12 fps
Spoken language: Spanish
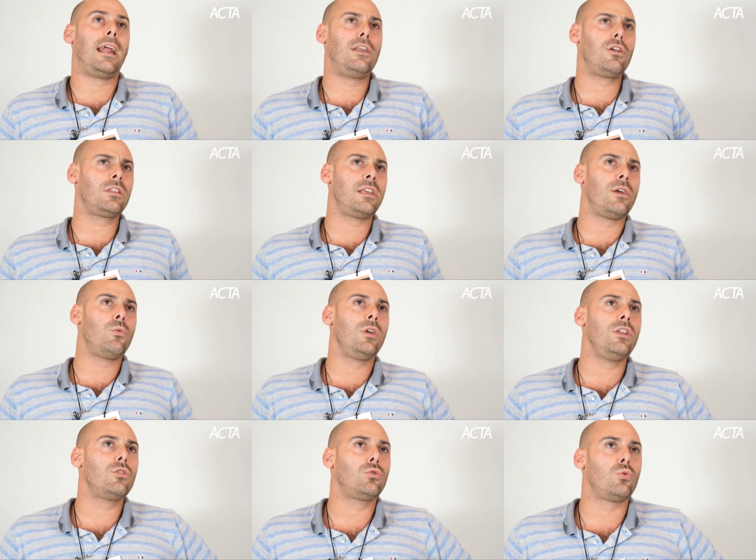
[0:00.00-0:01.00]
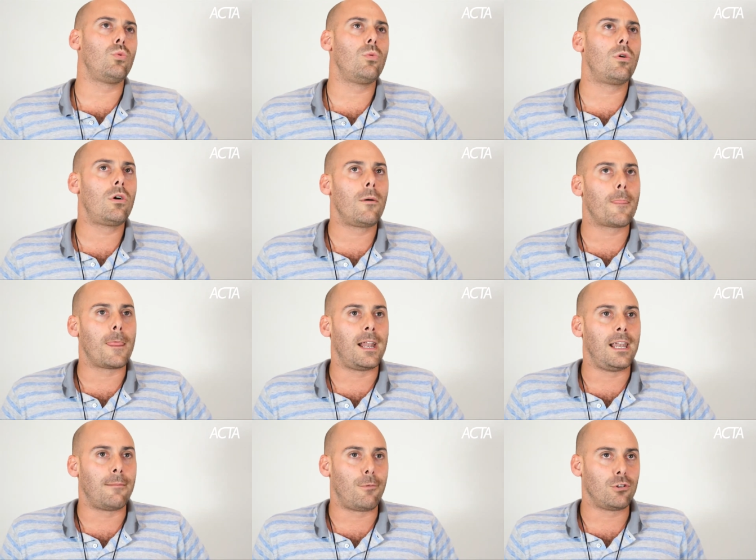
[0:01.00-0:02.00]
el norte neuquino tuvo
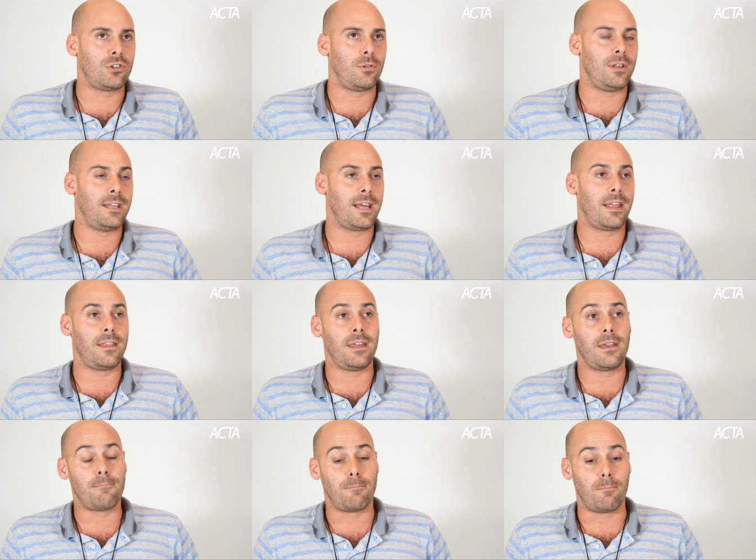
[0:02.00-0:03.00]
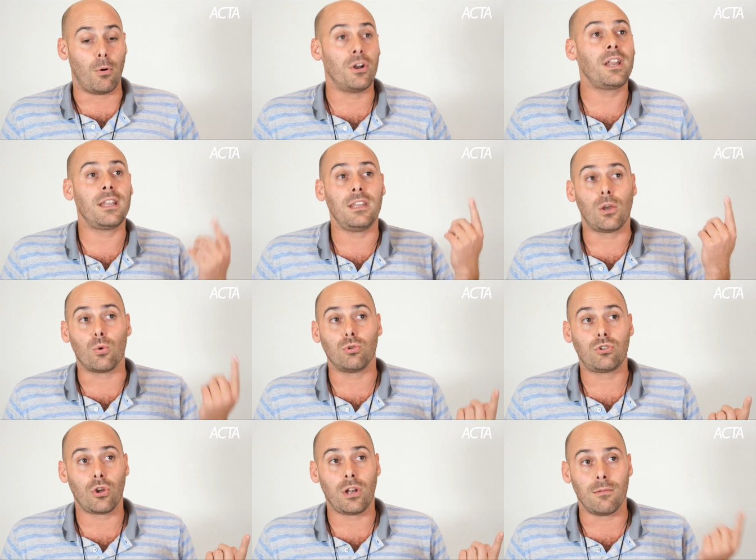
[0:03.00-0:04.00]
la posibilidad de poner en
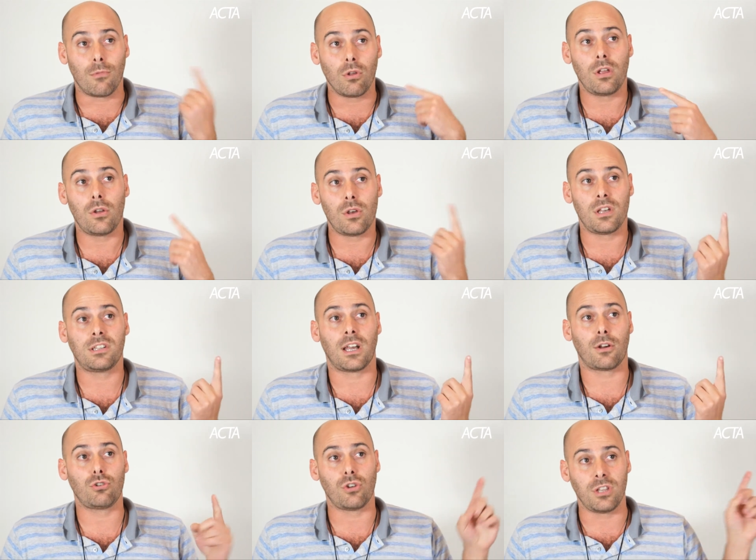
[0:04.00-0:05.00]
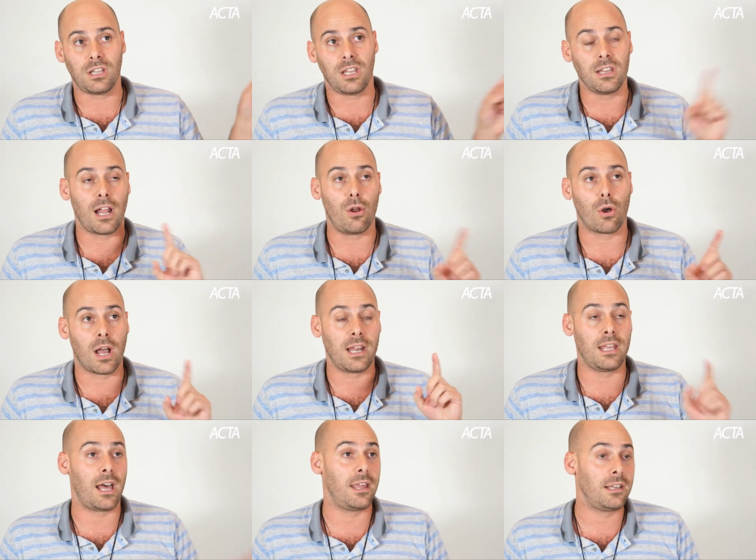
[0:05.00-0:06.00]
discusión el modelo de desarrollo en distintas
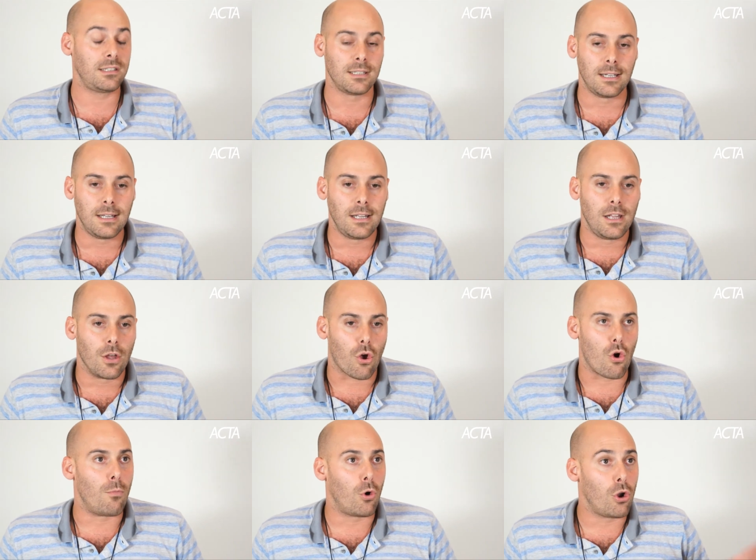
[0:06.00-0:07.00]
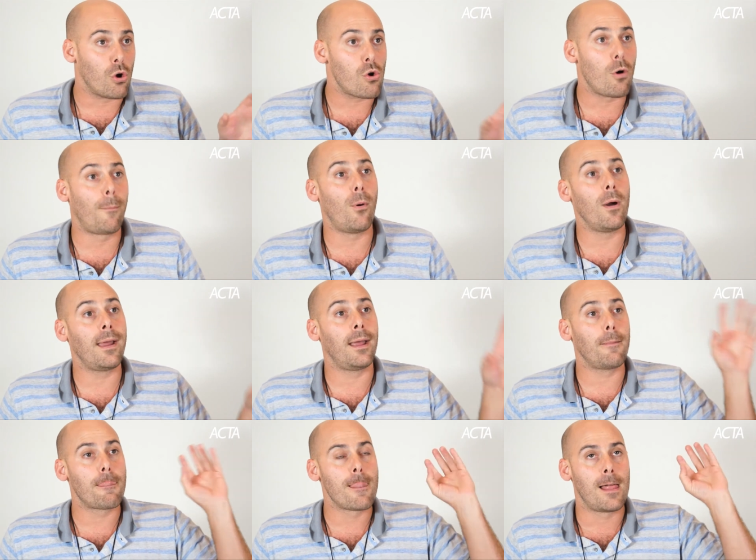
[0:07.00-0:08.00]
localidades, como
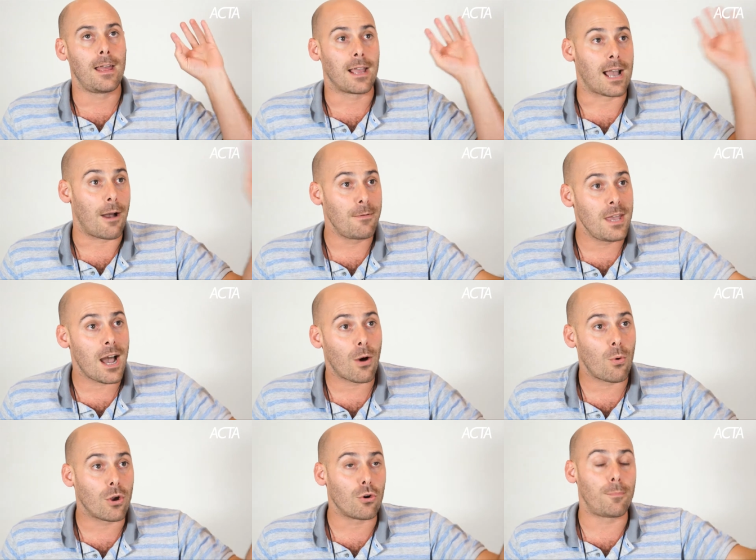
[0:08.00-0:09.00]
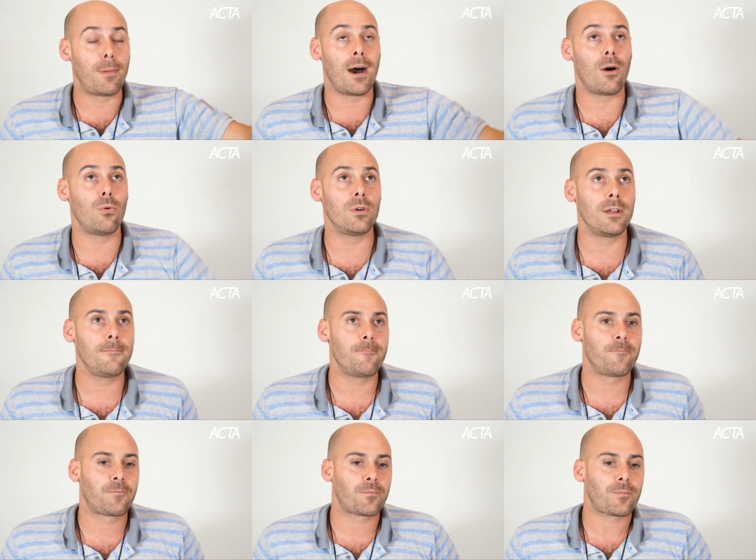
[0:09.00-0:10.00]
Loncopué, Caviahue, Copahue,
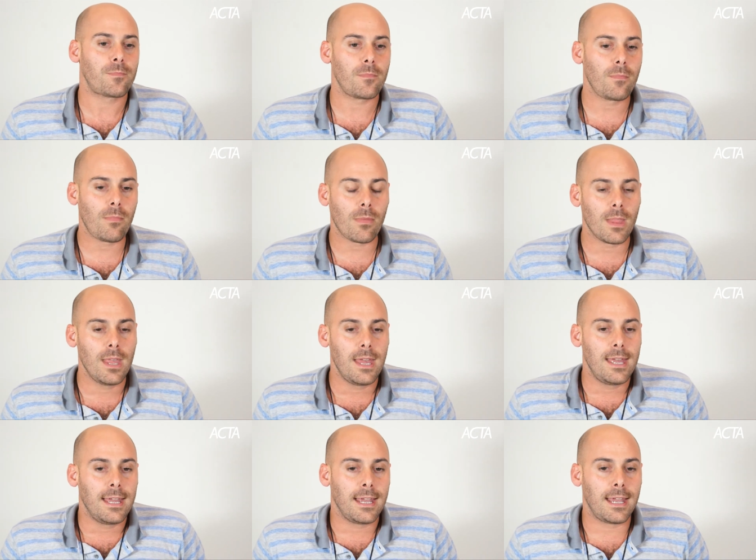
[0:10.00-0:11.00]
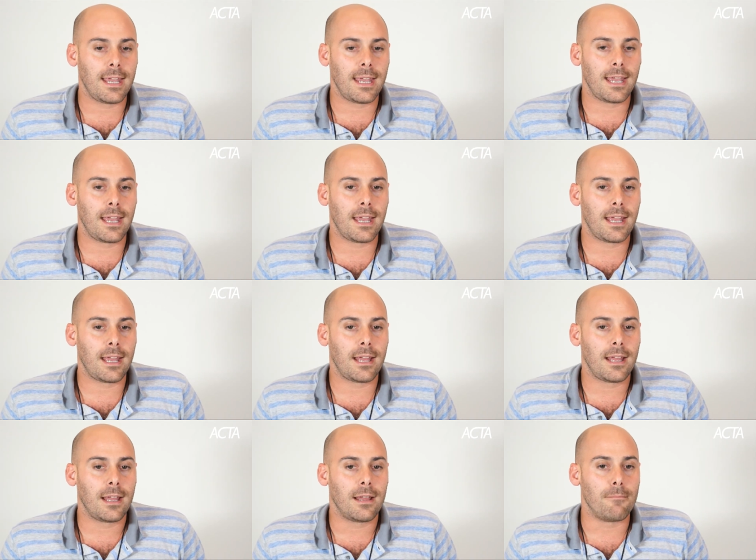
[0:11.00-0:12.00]
eh,
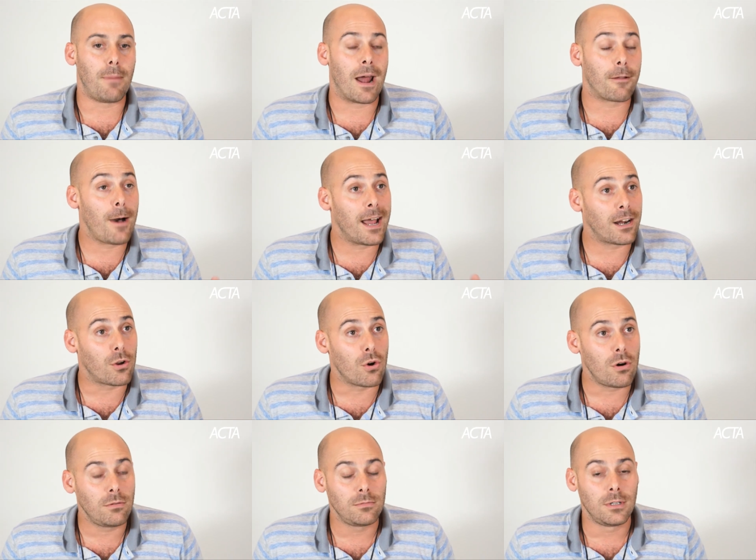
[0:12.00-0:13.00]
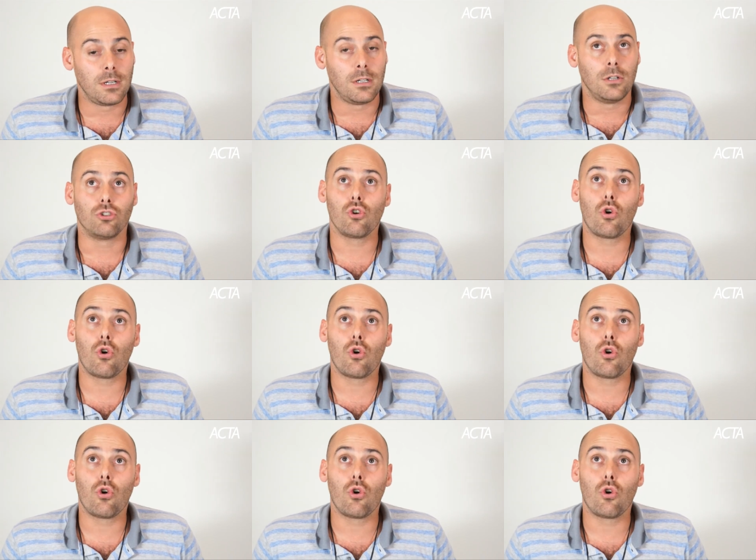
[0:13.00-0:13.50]
Barbarco, son